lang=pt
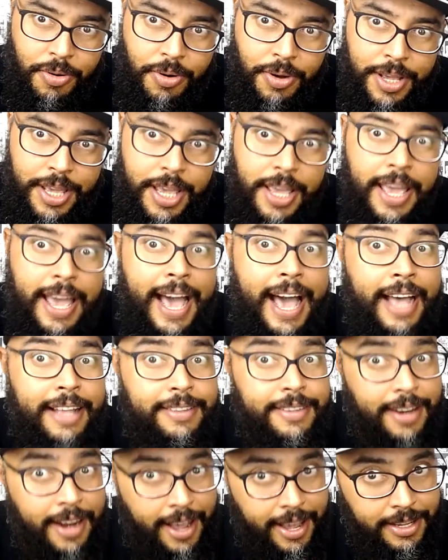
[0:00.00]
correr
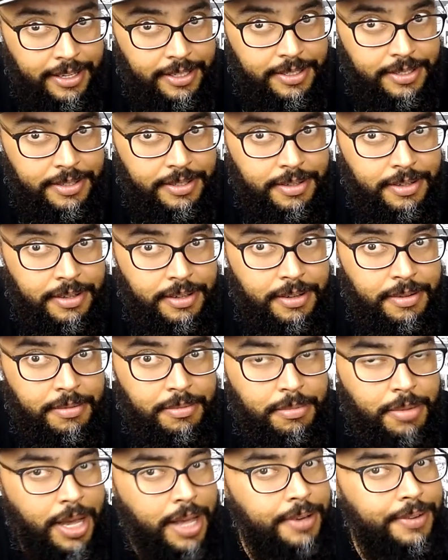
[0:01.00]
atrás
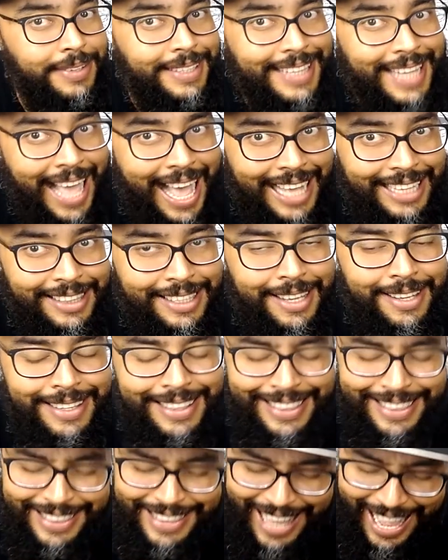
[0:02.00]
mano, nada,
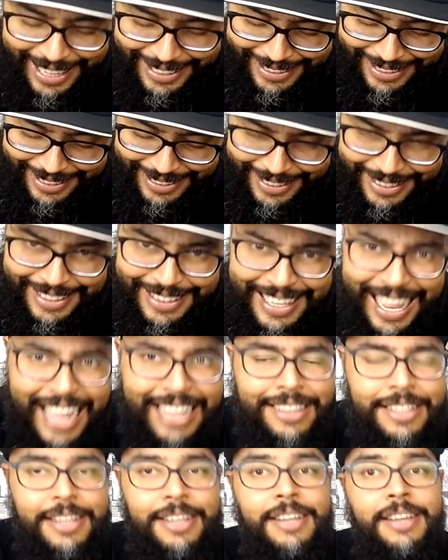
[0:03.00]
nada,
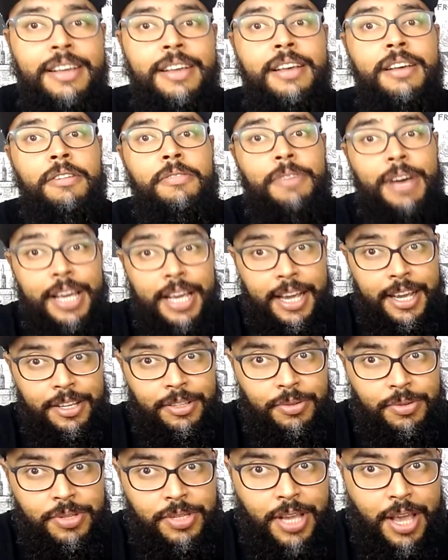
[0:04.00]
nada vai
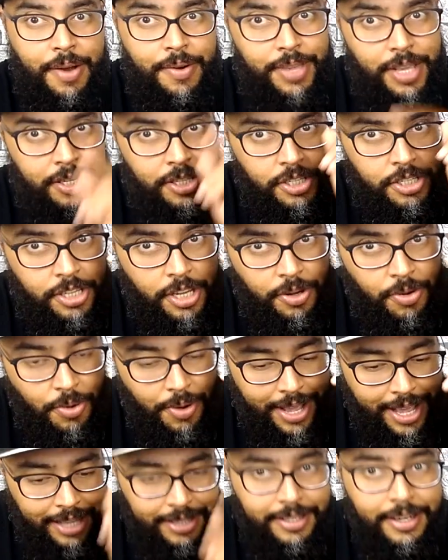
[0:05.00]
cair do céu. E a gente tem que
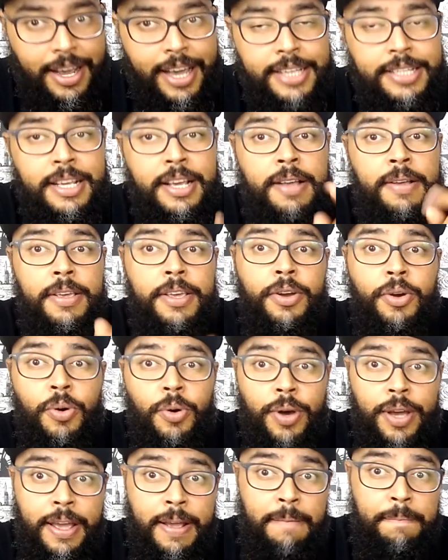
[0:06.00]
correr atrás e
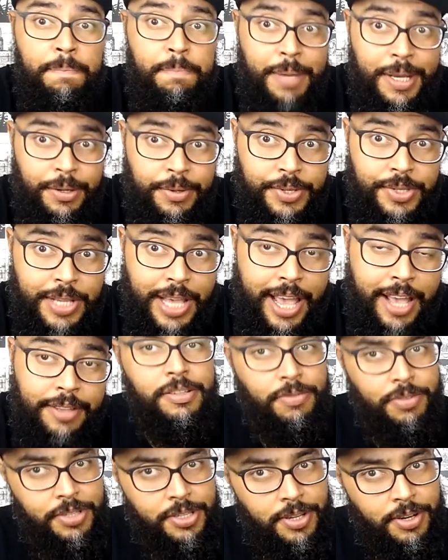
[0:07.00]
correr pelo certo.
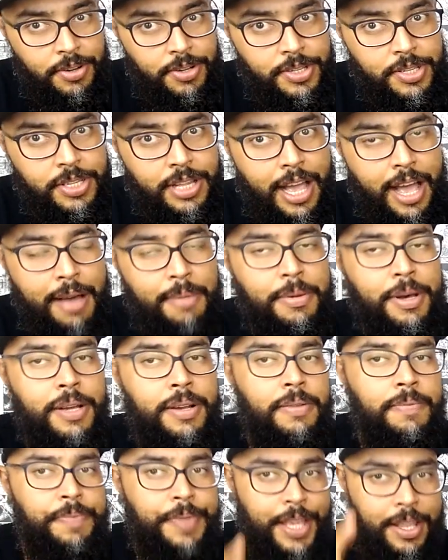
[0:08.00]
Se você não está,
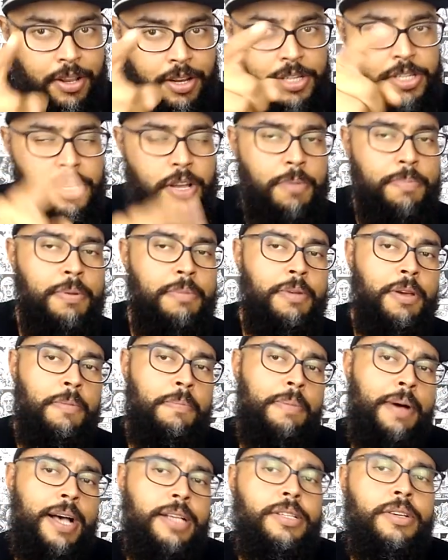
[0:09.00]
mano, tá na hora de dar o
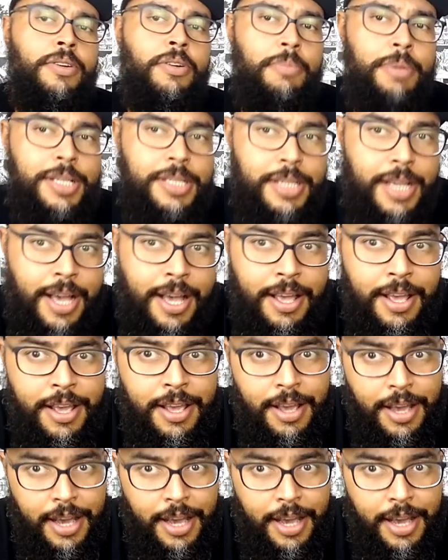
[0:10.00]
primeiro passo e começar